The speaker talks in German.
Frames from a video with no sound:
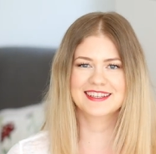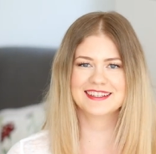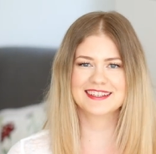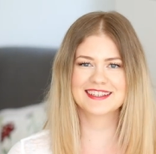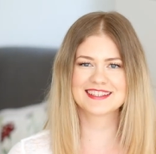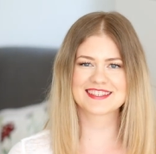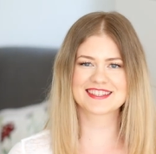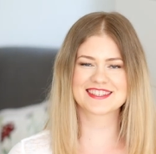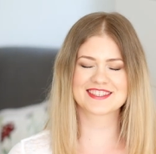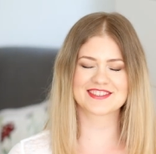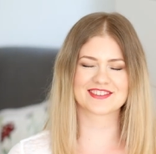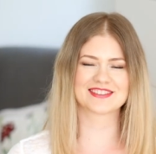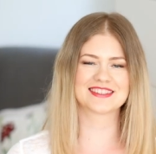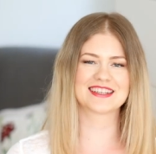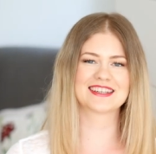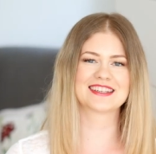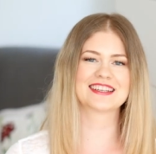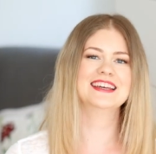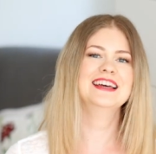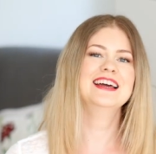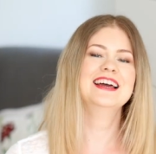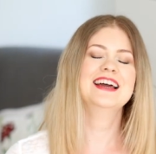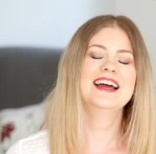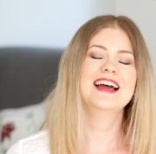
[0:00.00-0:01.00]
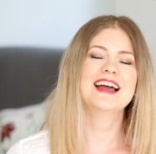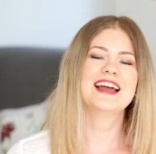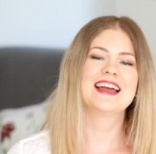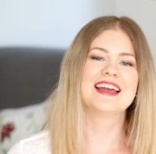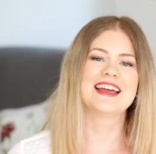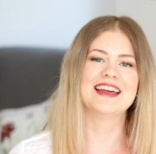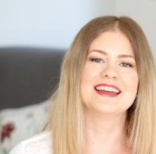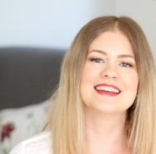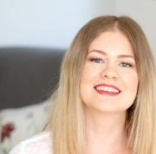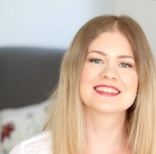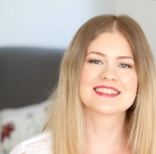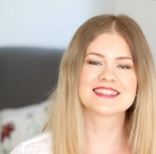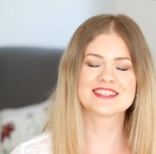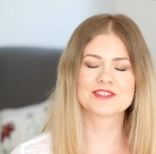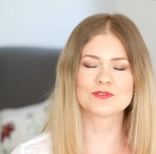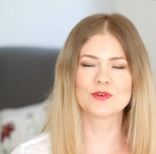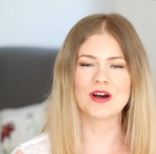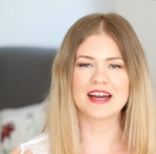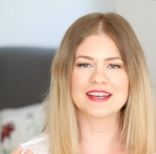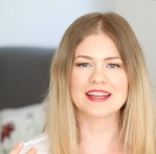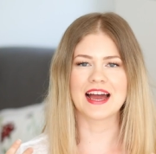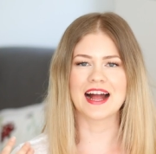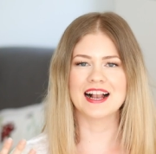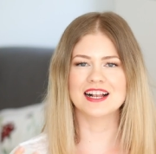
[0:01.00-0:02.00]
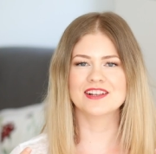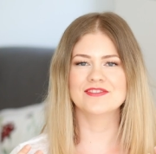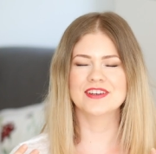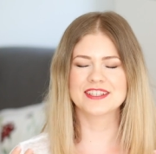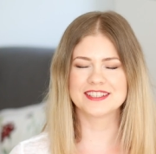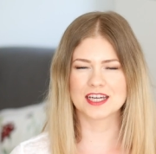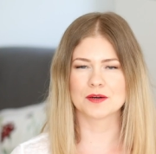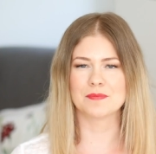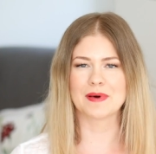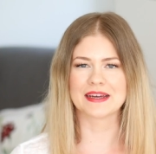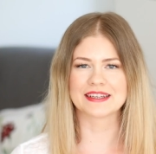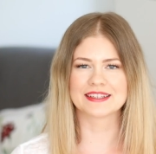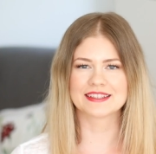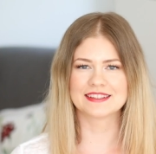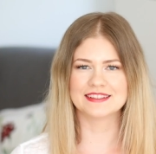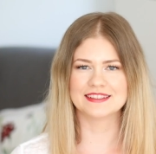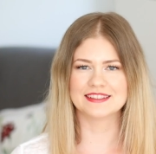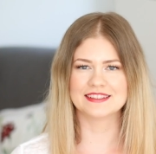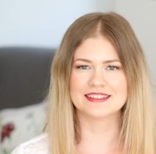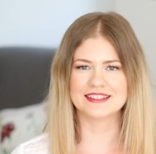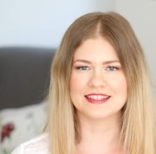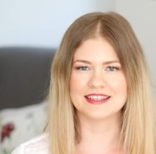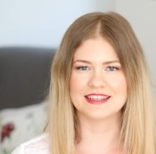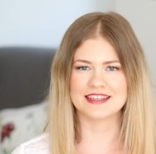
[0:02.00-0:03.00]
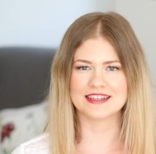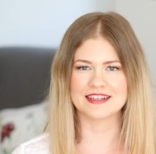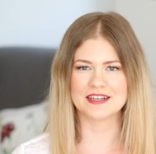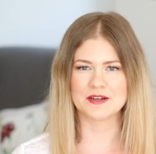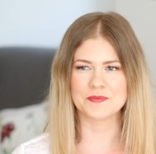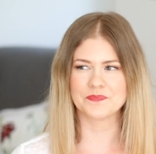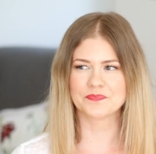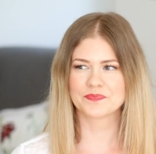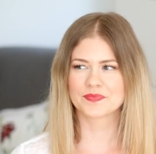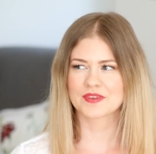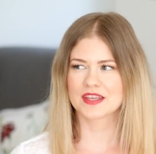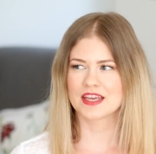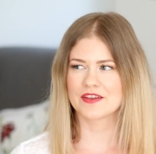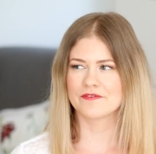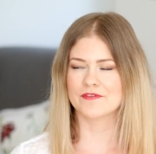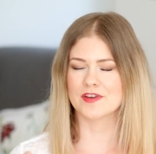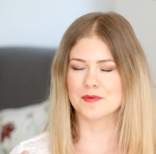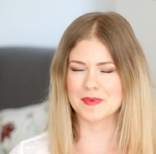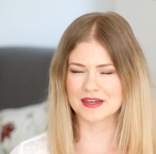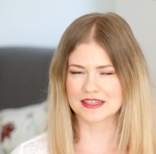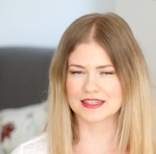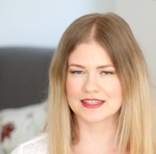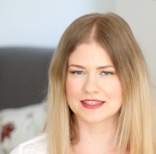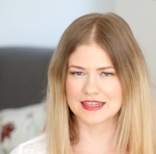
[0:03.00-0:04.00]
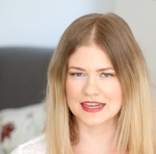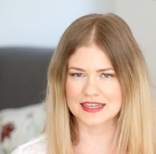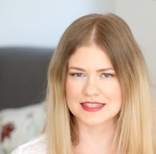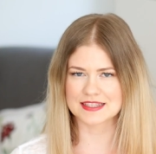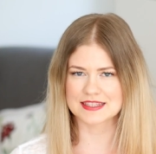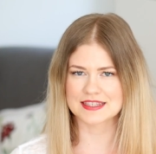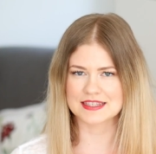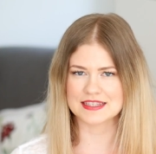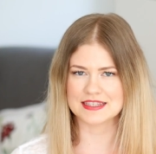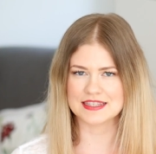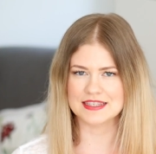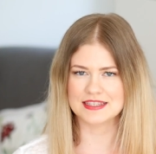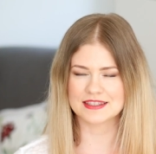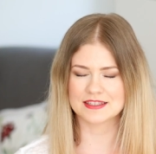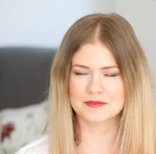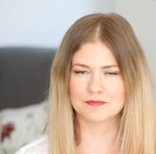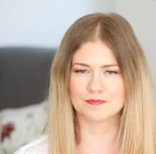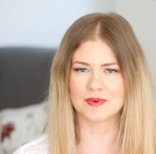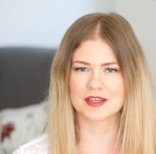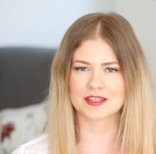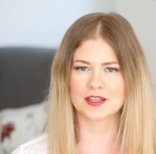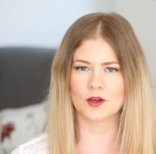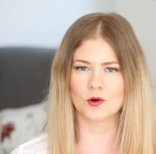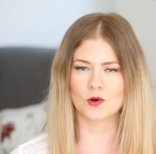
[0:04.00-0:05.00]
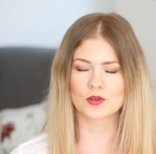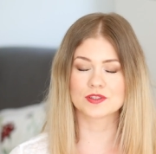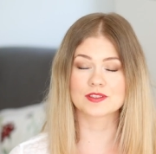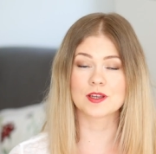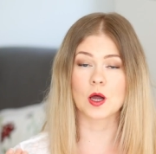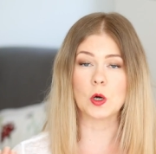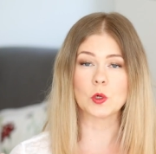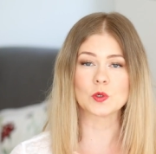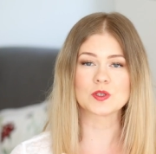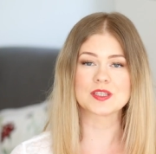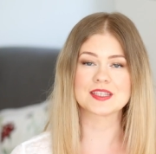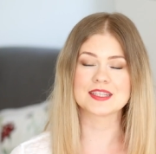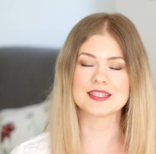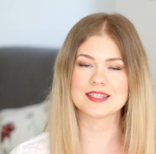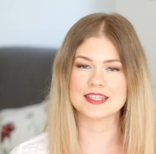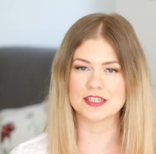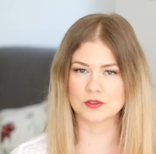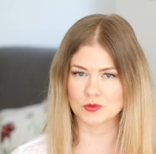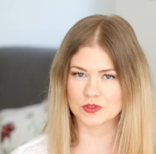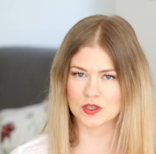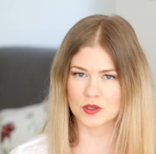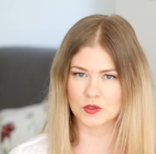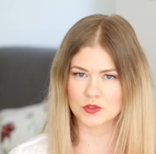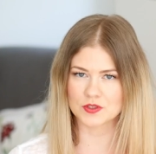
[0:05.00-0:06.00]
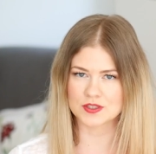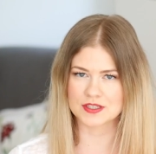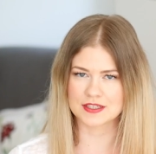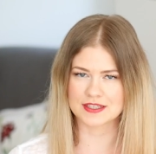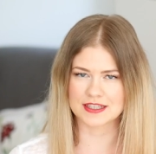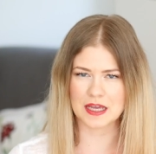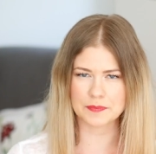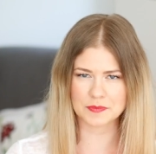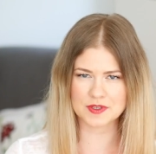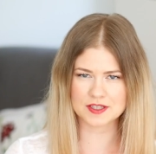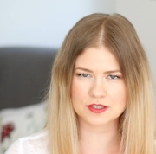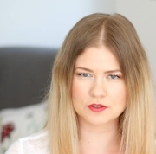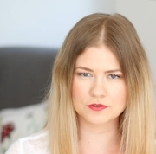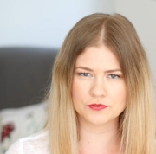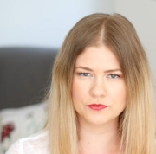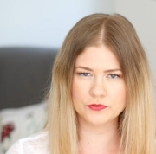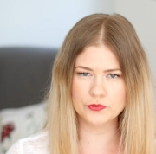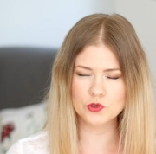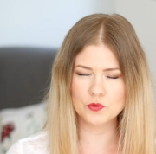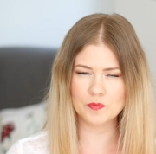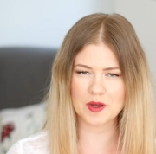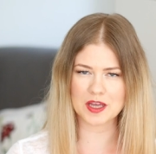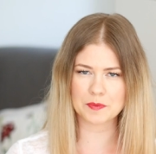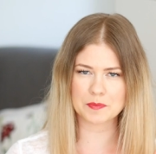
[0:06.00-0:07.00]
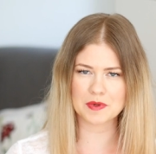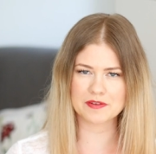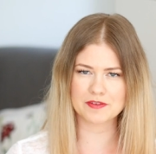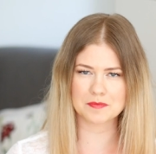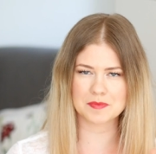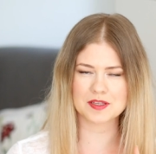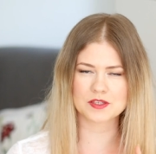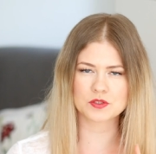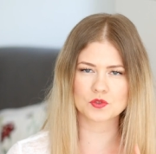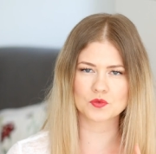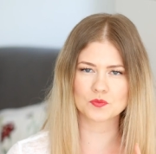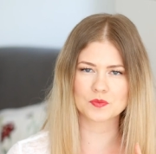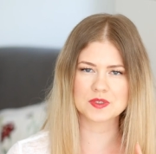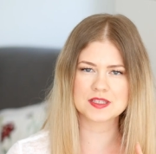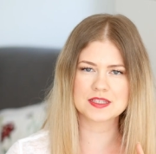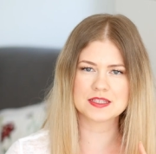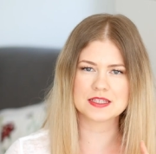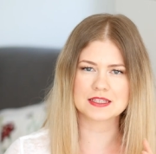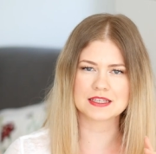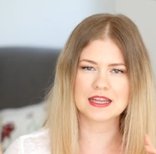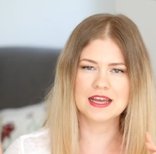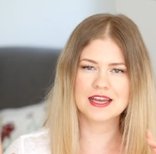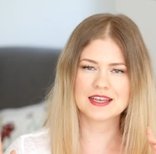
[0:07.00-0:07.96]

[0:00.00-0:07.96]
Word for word: ist, sondern er ist so ein Allwettermantel, der, wenn man ihn anzieht, man auch draußen sehr gut aussieht. Ich habe das Gefühl, manchmal, wenn man so ein bisschen